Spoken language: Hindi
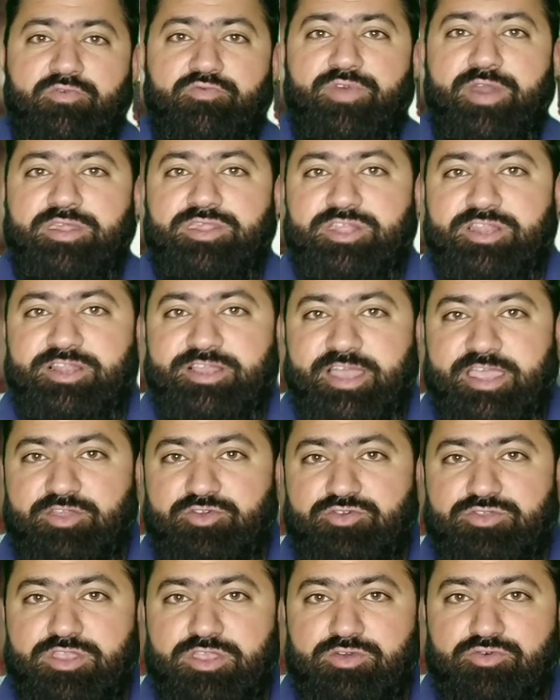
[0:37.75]
फेंस लगाई
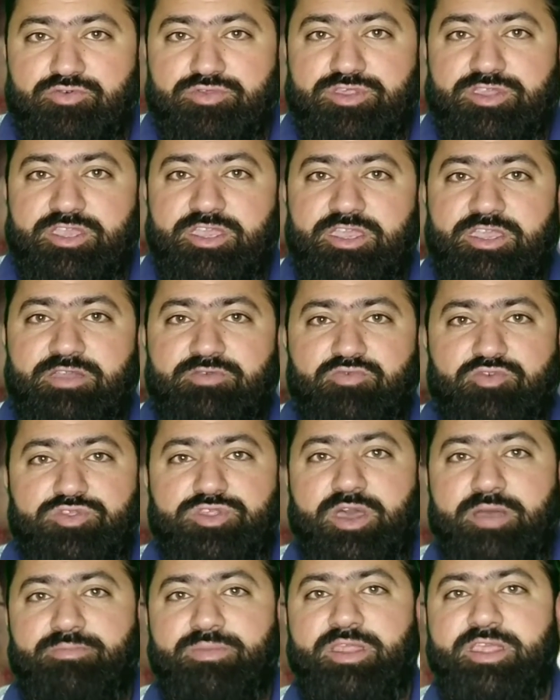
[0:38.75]
हुई थी उसकी वो
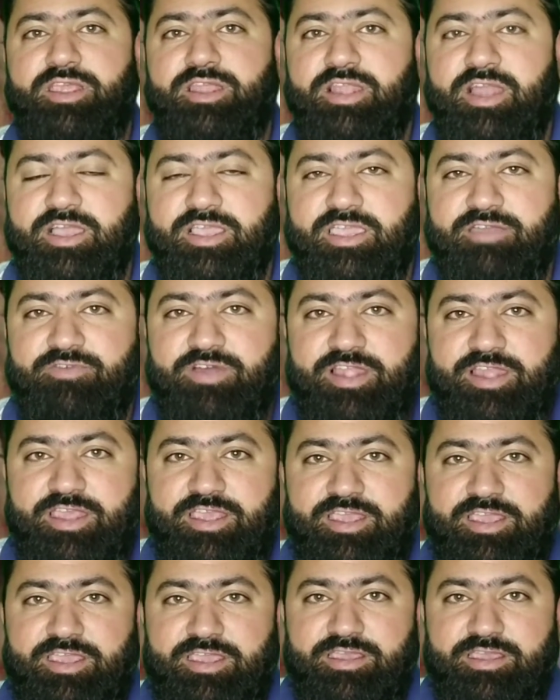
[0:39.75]
सामने इलाके वाले